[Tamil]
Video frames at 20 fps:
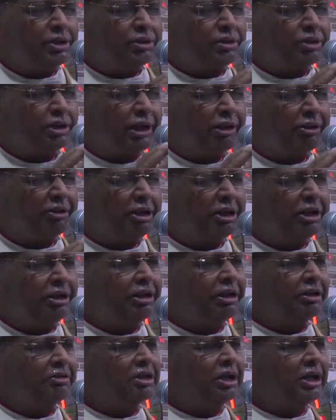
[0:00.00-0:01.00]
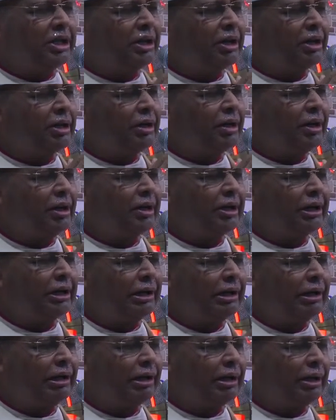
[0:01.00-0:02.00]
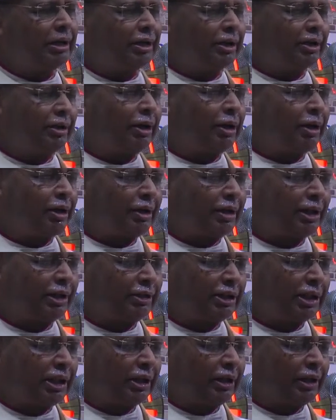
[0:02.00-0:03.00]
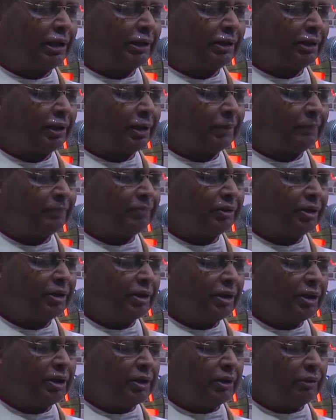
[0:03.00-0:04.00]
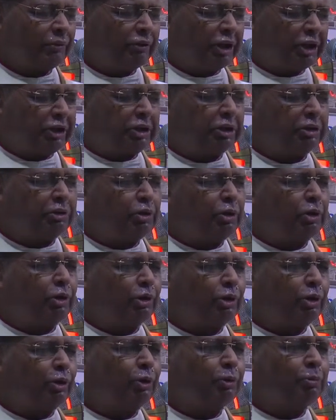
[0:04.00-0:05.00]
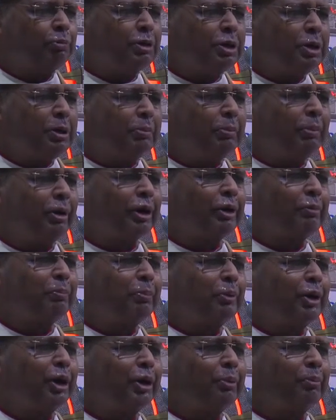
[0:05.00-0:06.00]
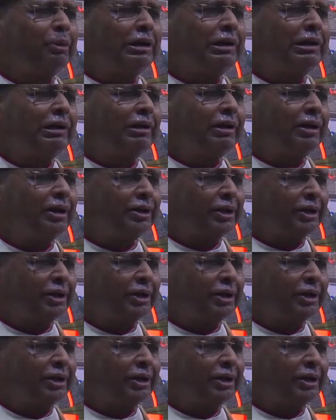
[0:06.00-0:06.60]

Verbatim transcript: சந்திக்க தயாராக இல்லாத காரணத்தினால்தான் விட்டு கொடுக்கும் மனப்பான்மை இல்லாத